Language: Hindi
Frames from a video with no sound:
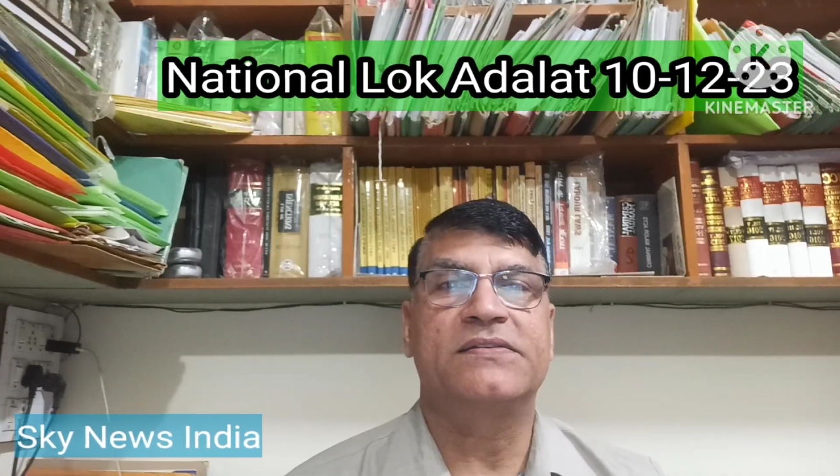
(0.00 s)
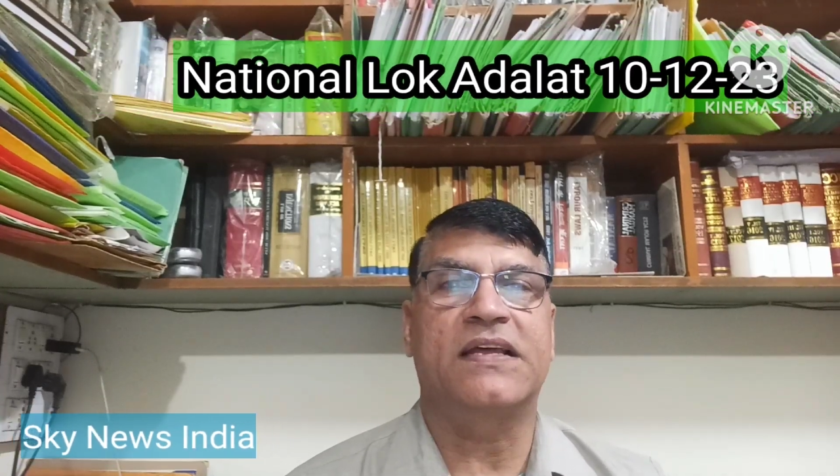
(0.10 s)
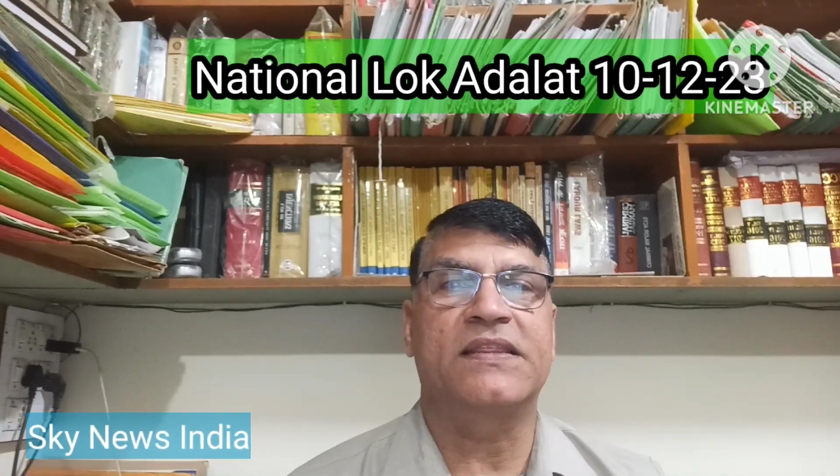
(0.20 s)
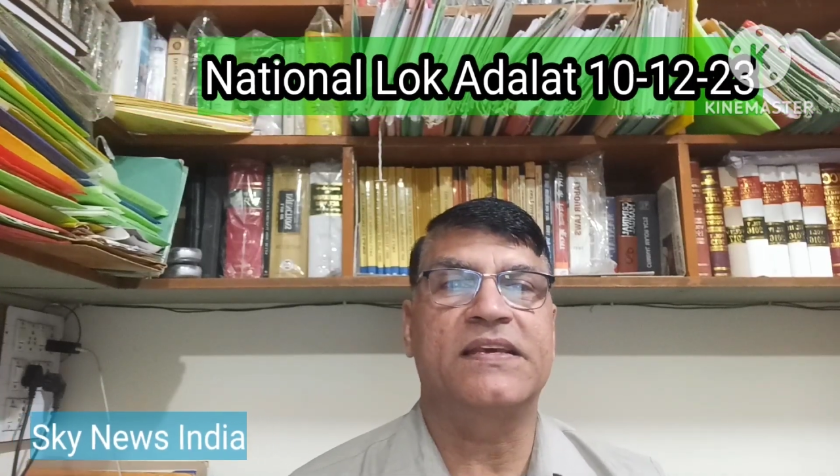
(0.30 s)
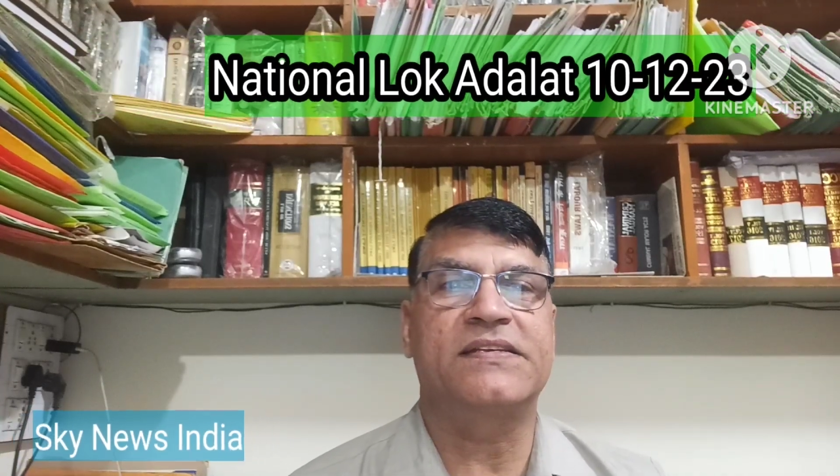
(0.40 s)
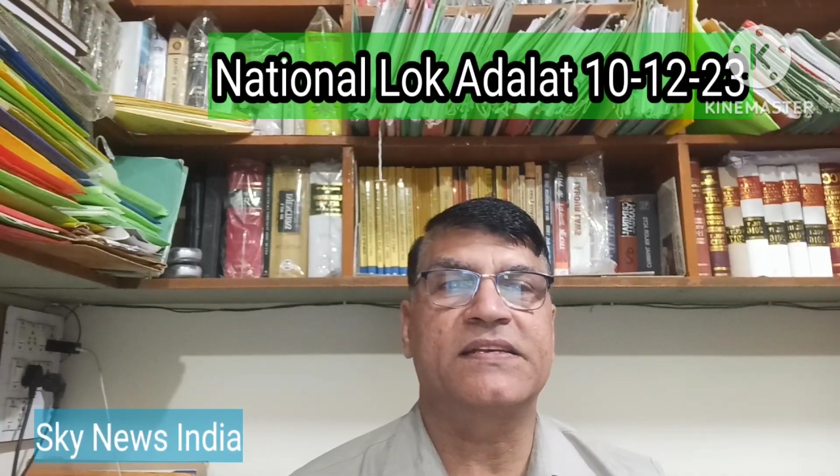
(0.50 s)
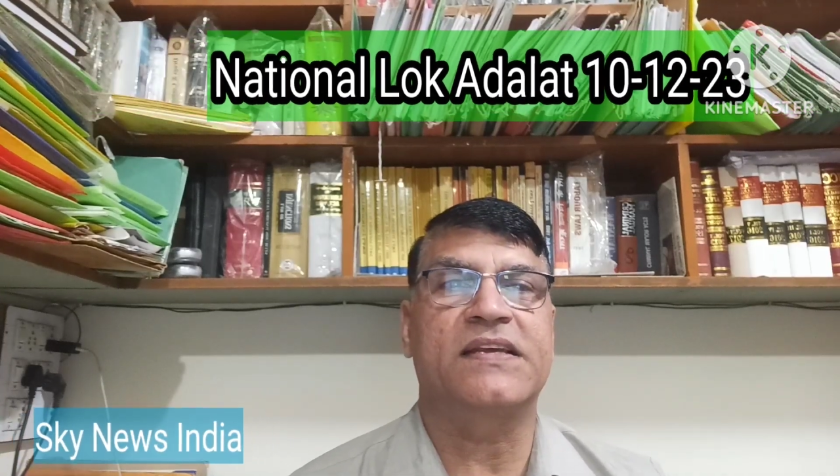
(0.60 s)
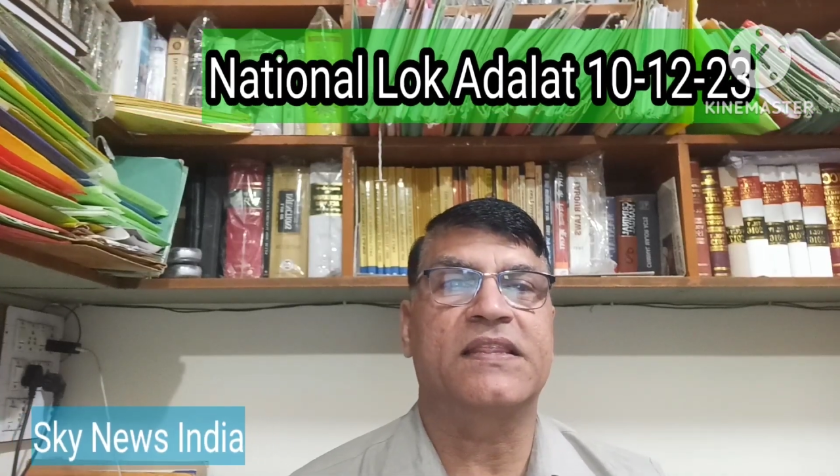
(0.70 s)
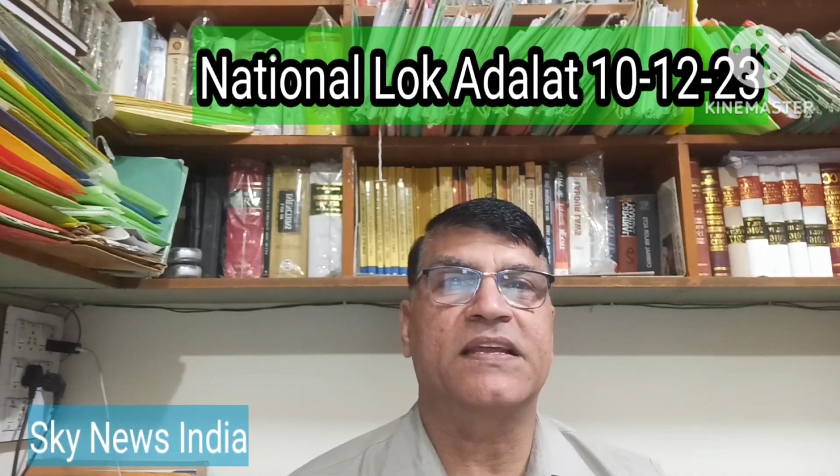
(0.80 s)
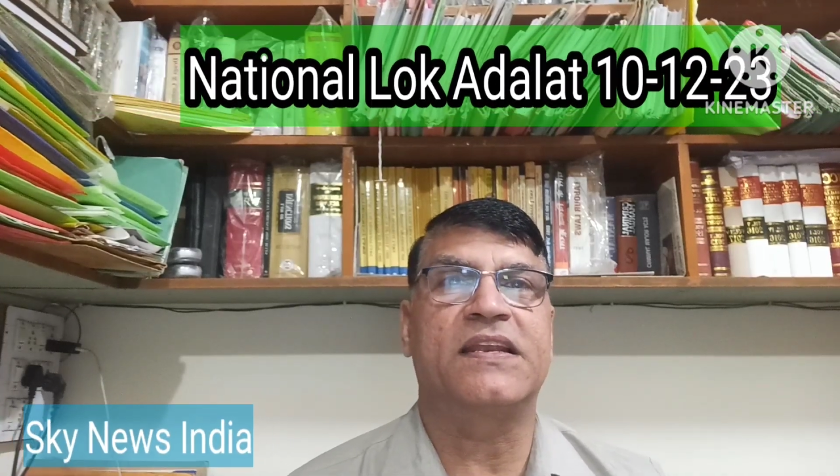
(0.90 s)
जल्दी से
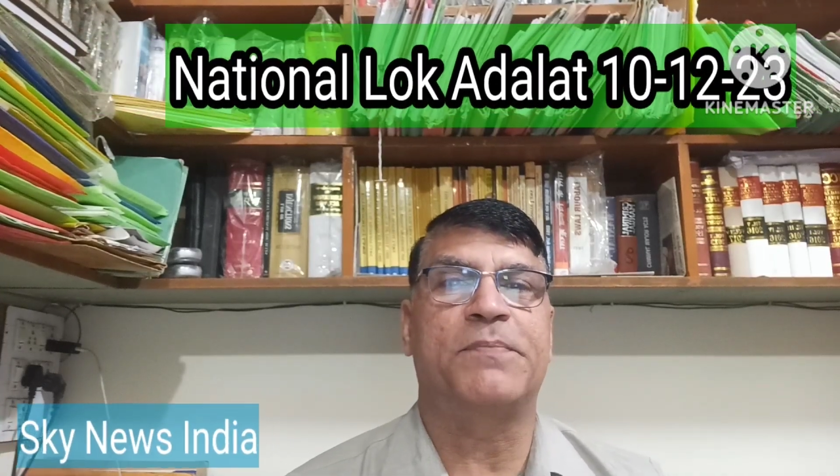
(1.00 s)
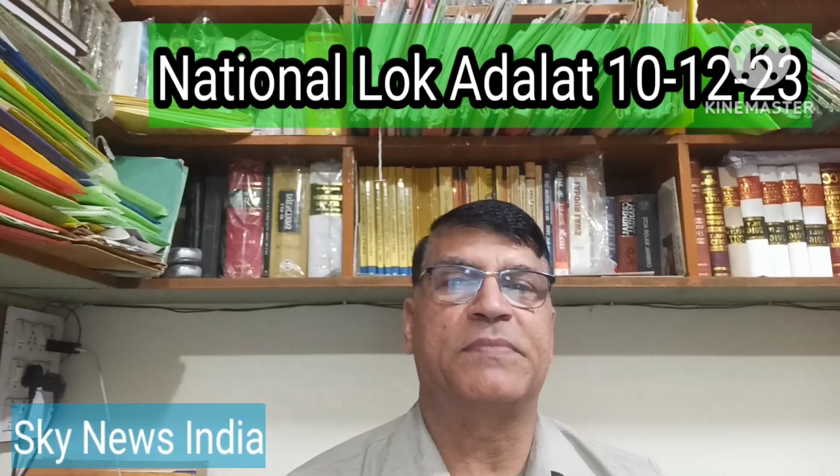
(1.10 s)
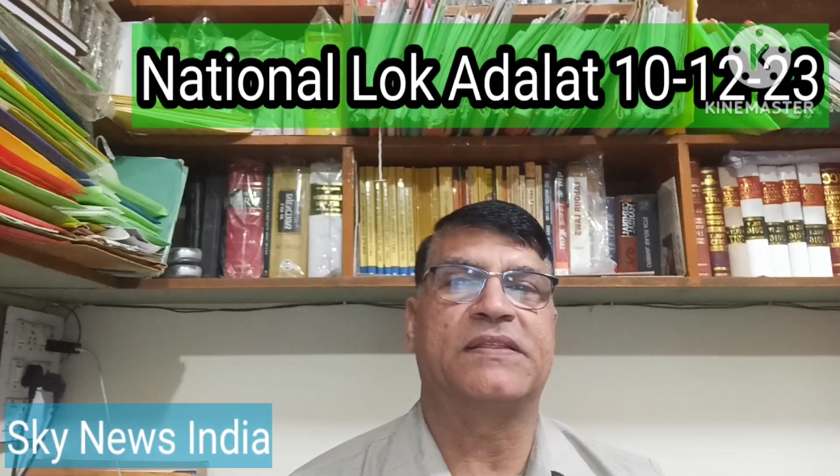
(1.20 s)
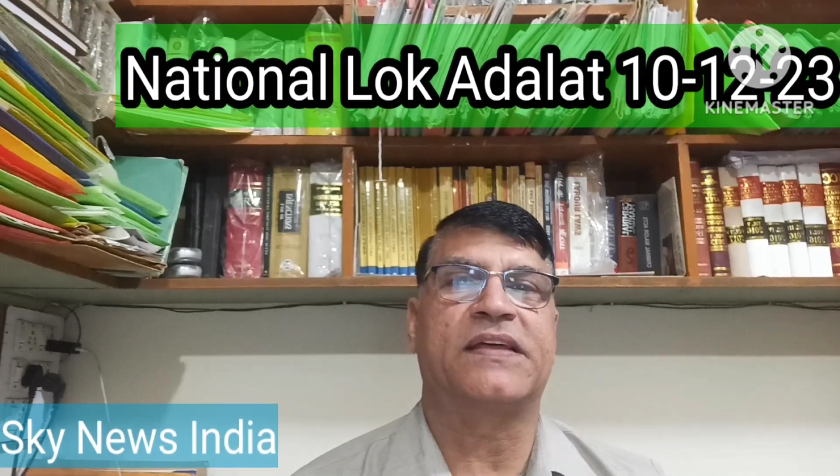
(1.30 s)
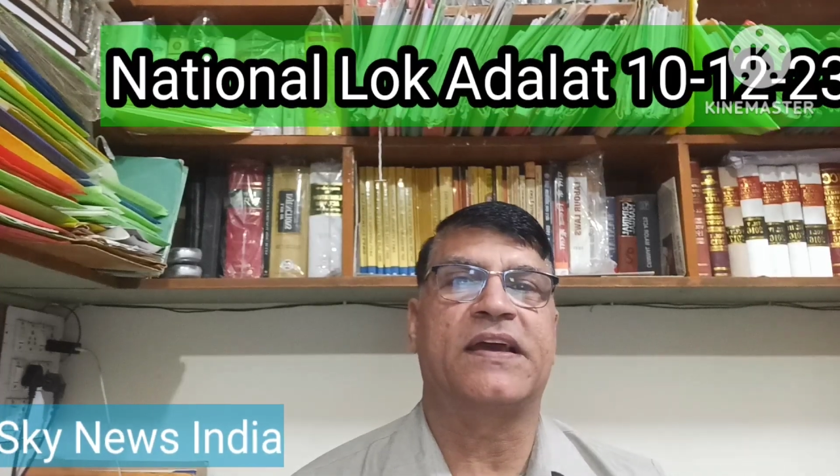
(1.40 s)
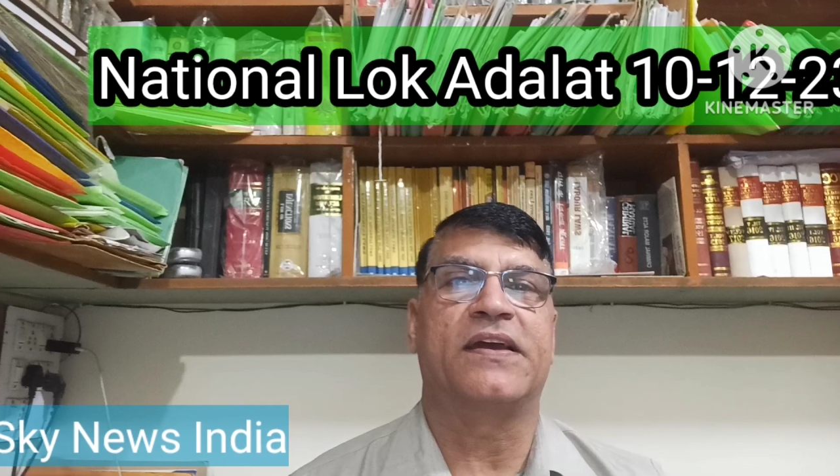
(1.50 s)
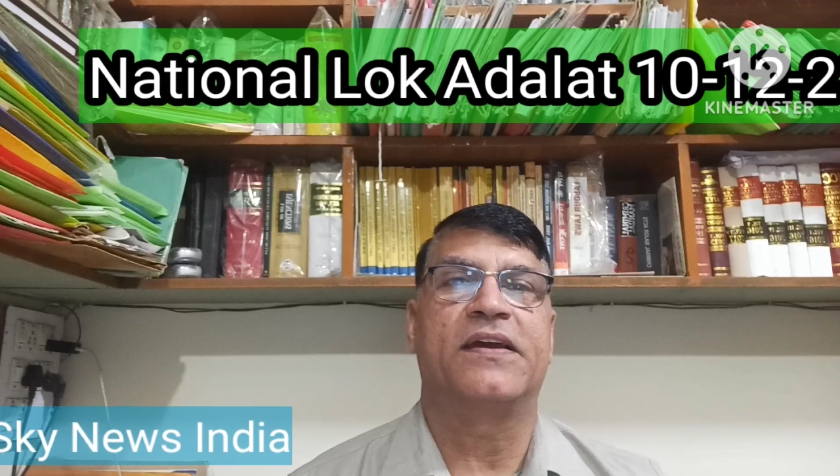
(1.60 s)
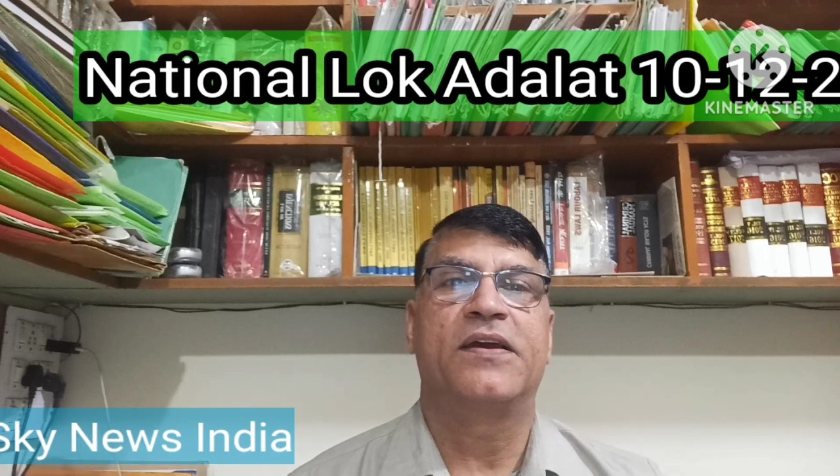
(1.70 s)
जल्दी लंबित है